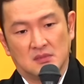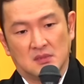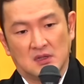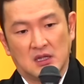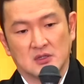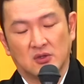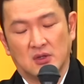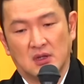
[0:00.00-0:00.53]

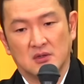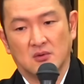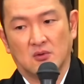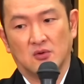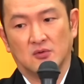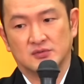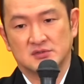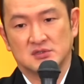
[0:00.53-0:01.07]
なんとなく
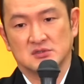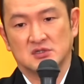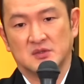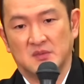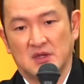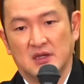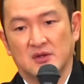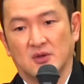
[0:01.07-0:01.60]
こう普通に
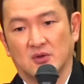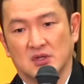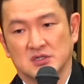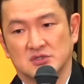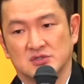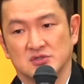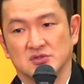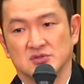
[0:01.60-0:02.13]
見えるような
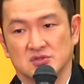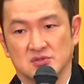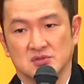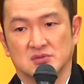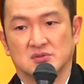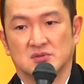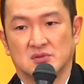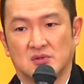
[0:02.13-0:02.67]
手術
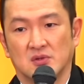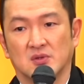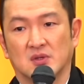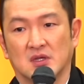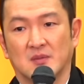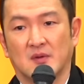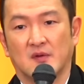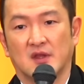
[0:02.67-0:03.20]
というのは
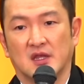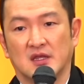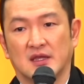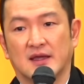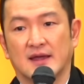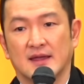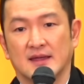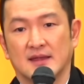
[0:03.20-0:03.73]
今まで2
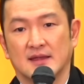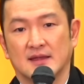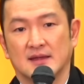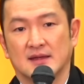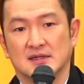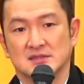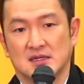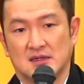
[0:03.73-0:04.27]
回
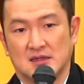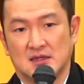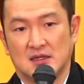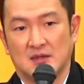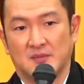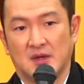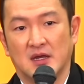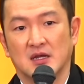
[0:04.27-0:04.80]
重ね
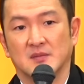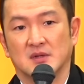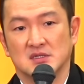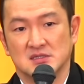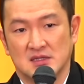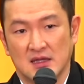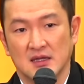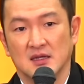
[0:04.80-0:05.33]
てまいりま
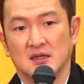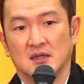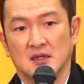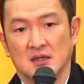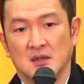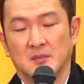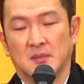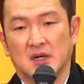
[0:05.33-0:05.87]
して。
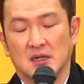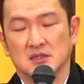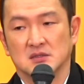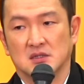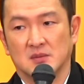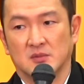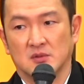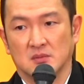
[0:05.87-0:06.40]
まあ、
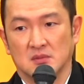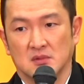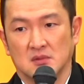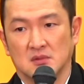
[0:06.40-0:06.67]
でも